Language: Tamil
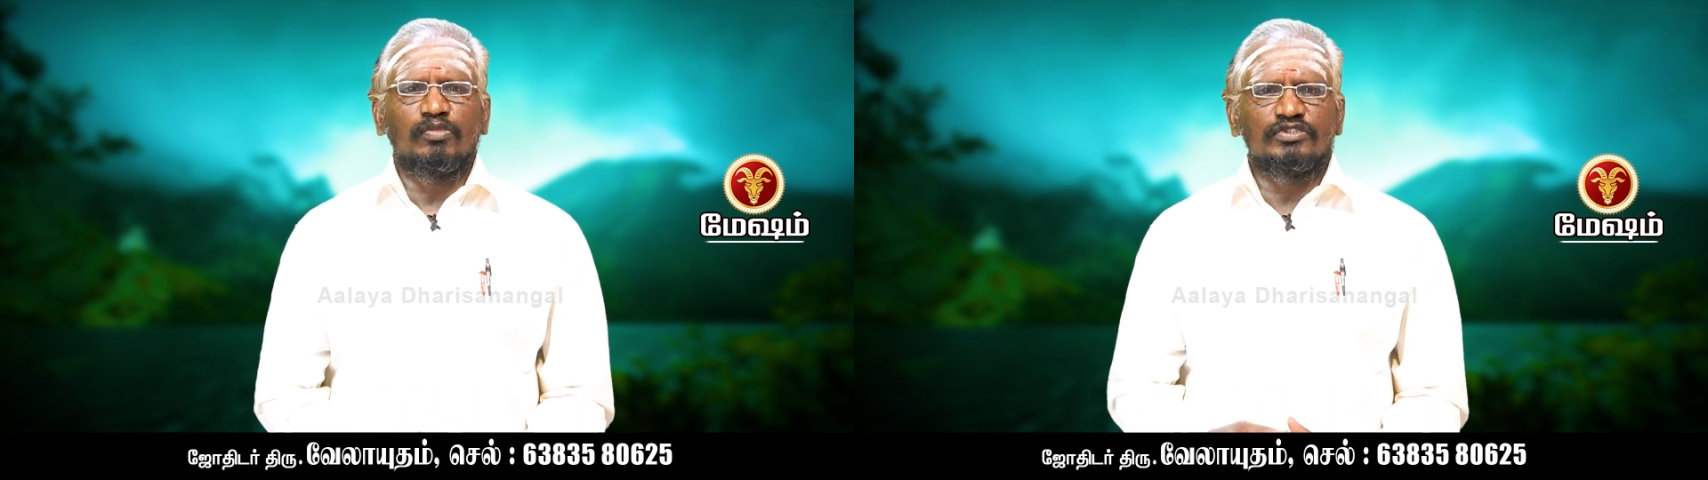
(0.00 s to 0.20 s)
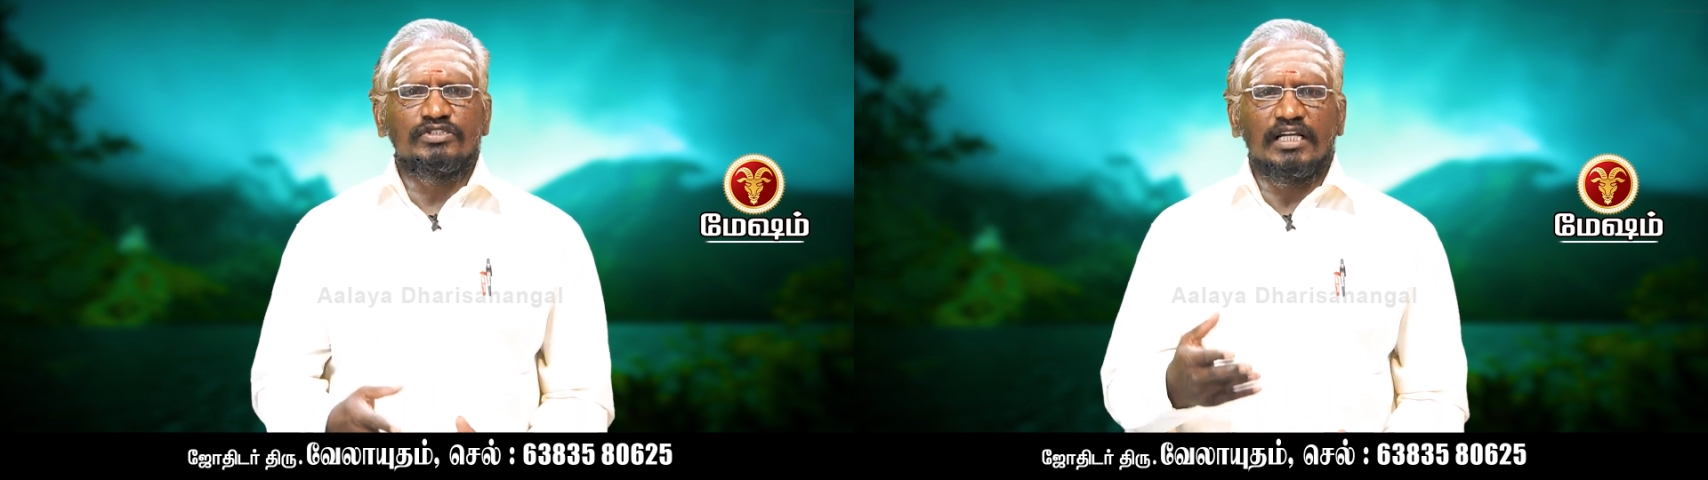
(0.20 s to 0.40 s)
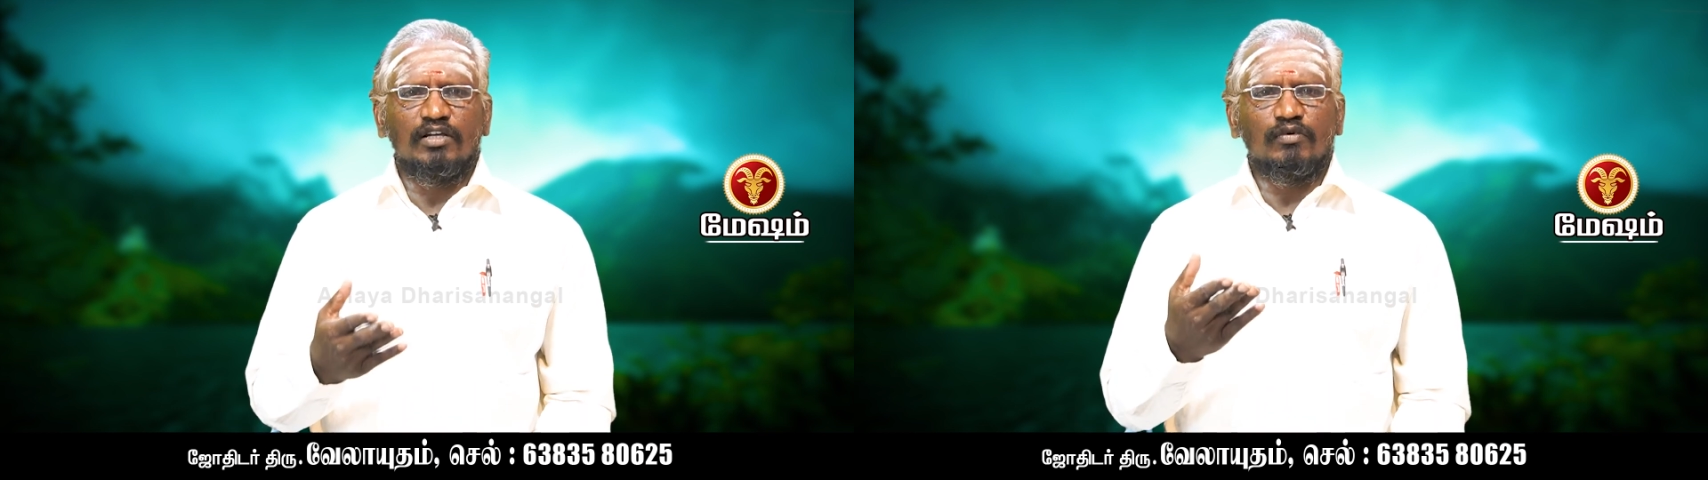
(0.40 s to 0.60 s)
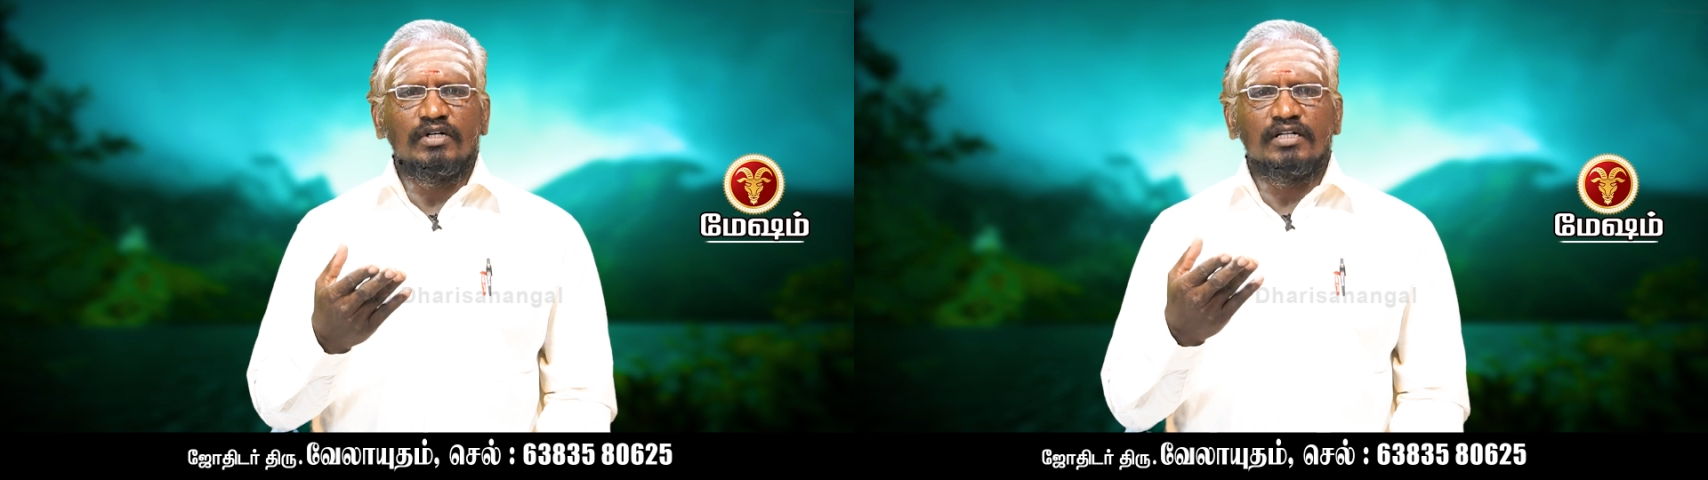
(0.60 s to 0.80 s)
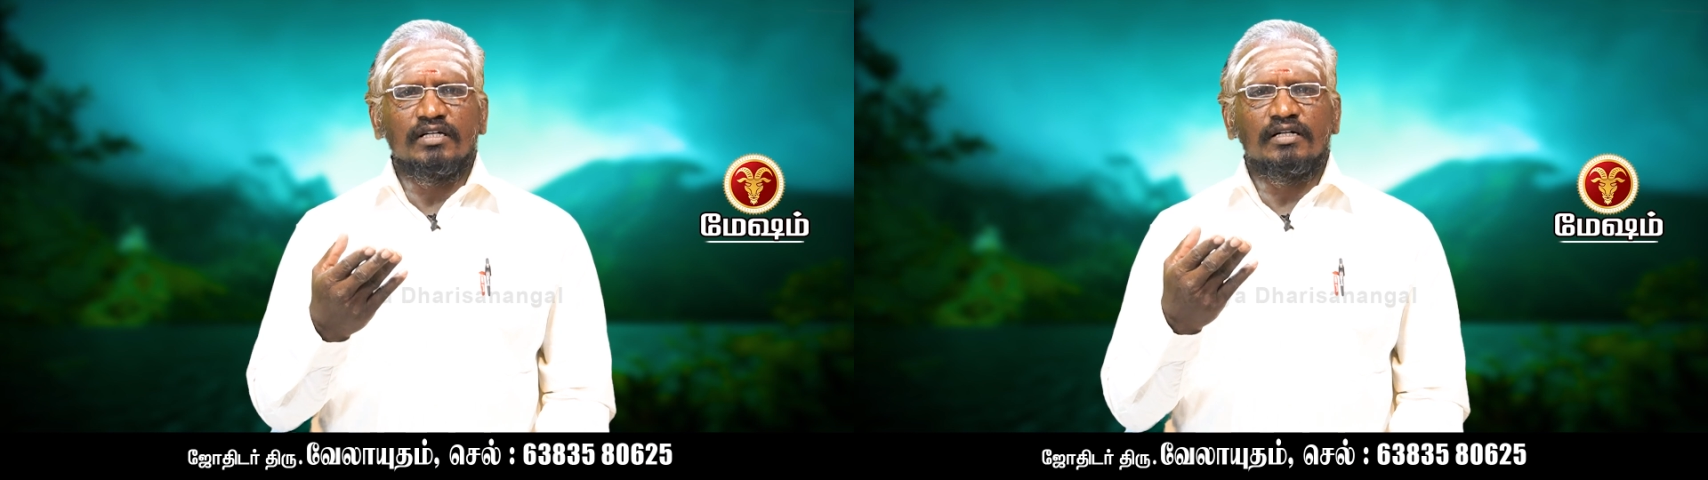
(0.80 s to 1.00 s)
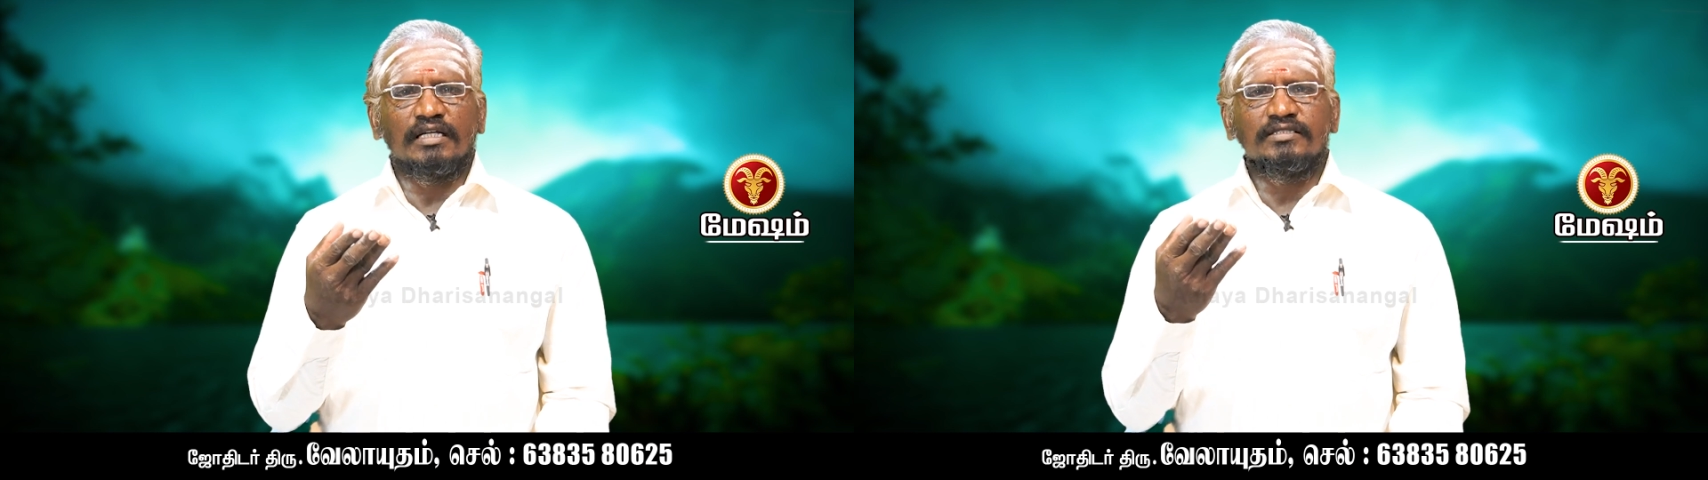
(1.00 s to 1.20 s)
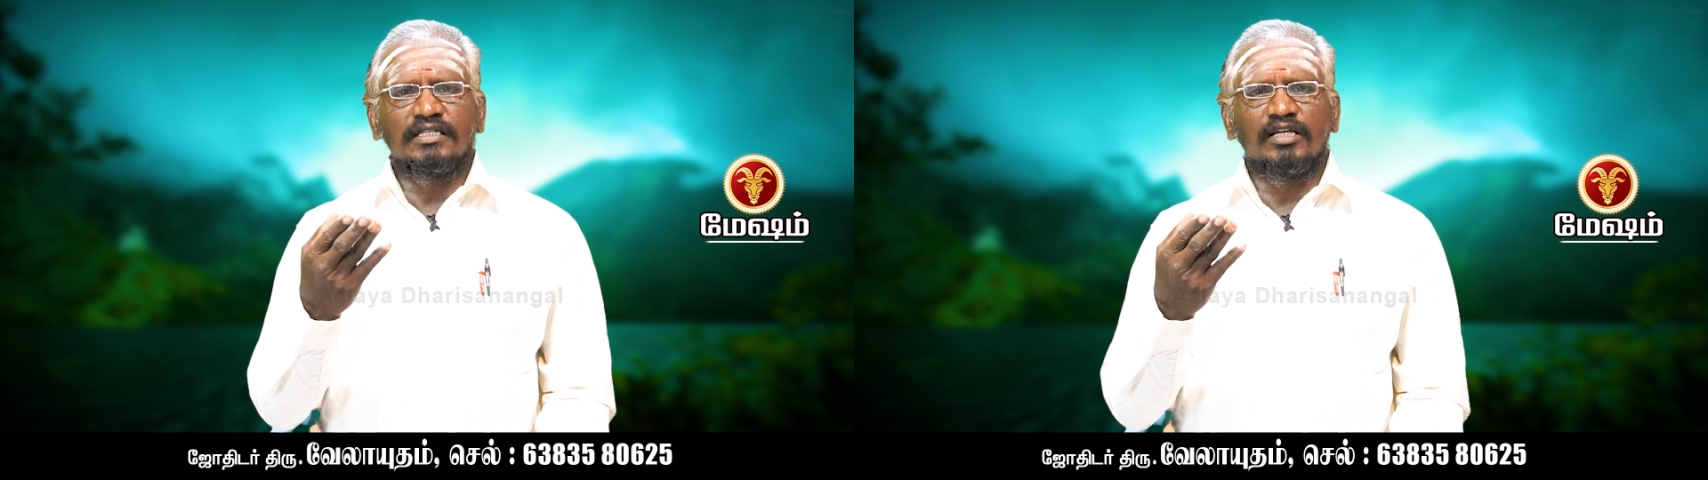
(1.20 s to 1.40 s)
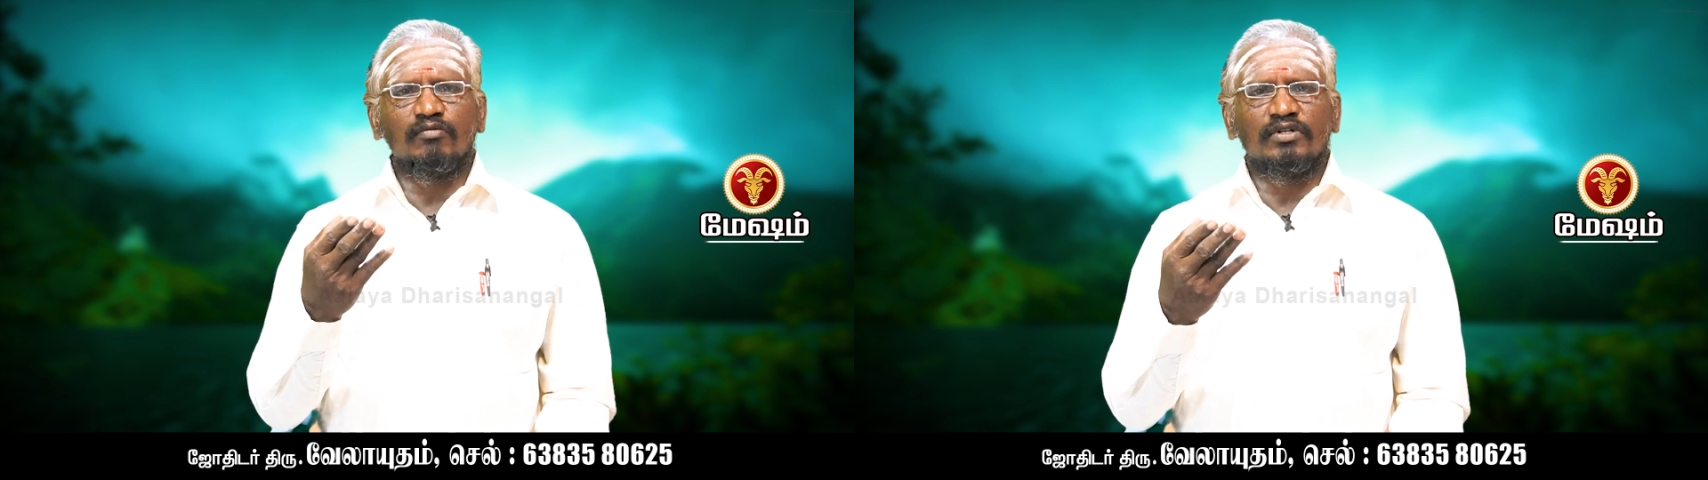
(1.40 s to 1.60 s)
புஞ்சை உண்டு நஞ்சை